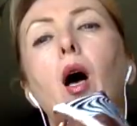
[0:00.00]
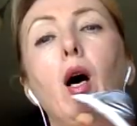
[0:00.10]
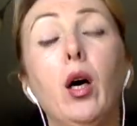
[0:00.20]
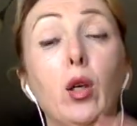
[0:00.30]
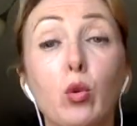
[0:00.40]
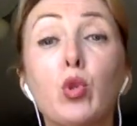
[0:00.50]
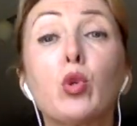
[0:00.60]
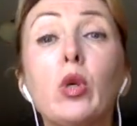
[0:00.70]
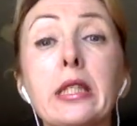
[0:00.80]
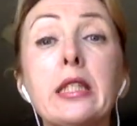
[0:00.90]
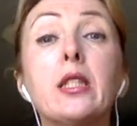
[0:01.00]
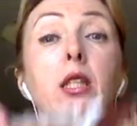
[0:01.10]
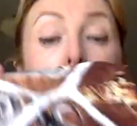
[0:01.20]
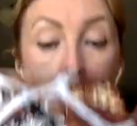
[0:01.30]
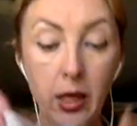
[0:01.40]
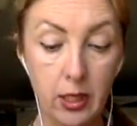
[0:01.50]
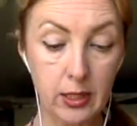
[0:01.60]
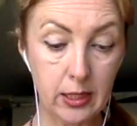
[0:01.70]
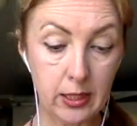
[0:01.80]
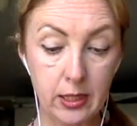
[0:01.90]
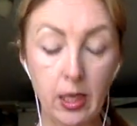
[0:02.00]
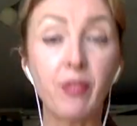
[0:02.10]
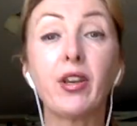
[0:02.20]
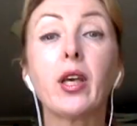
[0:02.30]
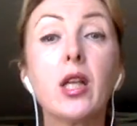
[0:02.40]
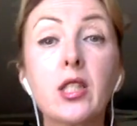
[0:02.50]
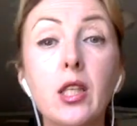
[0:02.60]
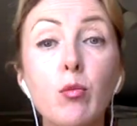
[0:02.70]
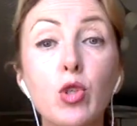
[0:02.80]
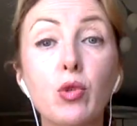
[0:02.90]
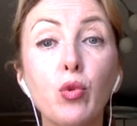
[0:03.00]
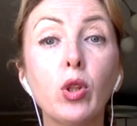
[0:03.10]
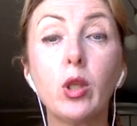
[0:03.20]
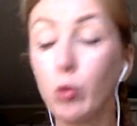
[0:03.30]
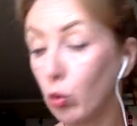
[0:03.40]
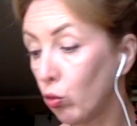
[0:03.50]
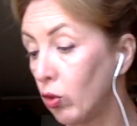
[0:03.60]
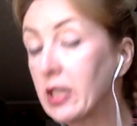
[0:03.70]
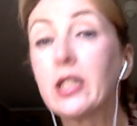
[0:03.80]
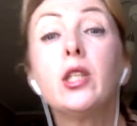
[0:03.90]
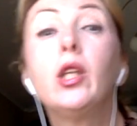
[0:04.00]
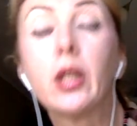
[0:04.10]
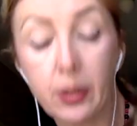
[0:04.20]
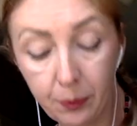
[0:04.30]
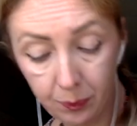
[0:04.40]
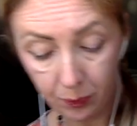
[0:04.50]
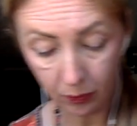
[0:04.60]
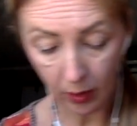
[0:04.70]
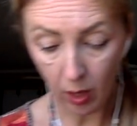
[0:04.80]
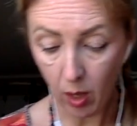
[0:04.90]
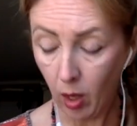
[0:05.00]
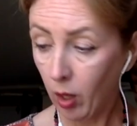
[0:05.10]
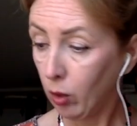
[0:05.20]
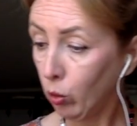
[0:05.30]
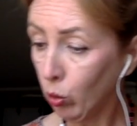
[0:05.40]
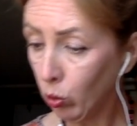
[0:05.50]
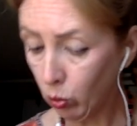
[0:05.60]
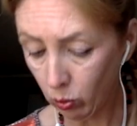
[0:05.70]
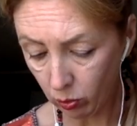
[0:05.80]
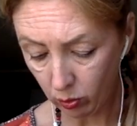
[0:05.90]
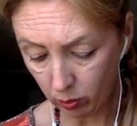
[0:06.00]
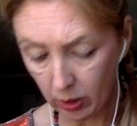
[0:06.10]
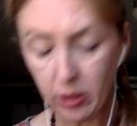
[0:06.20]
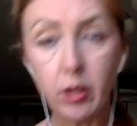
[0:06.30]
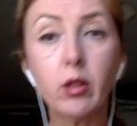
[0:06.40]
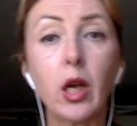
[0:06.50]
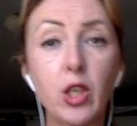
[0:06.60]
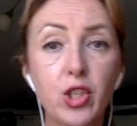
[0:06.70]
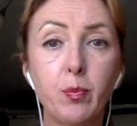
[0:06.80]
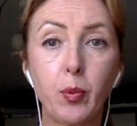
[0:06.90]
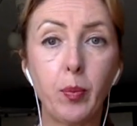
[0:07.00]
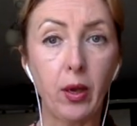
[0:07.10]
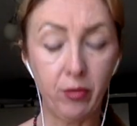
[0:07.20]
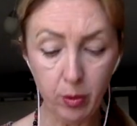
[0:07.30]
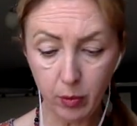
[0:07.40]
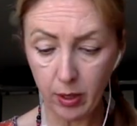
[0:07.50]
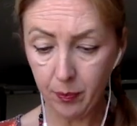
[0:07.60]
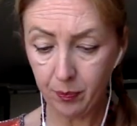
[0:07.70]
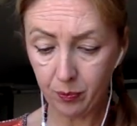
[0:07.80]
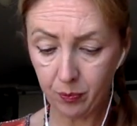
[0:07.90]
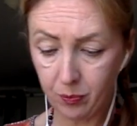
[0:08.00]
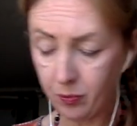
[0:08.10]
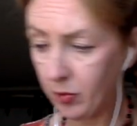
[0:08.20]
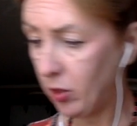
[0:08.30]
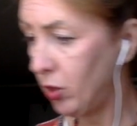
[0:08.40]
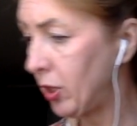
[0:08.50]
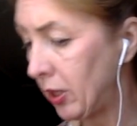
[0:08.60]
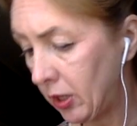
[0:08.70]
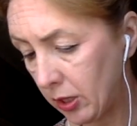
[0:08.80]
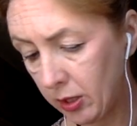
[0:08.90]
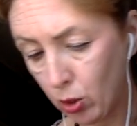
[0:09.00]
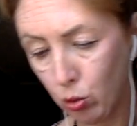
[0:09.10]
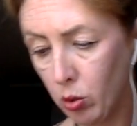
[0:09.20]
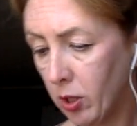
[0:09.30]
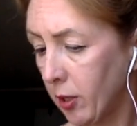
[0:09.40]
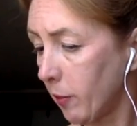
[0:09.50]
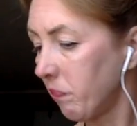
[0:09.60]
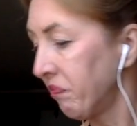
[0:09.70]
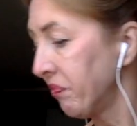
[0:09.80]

А, ну что, если тканей с африканскими животными у вас нет? Ну, это дело, конечно, поправимое. Сейчас я сложу их.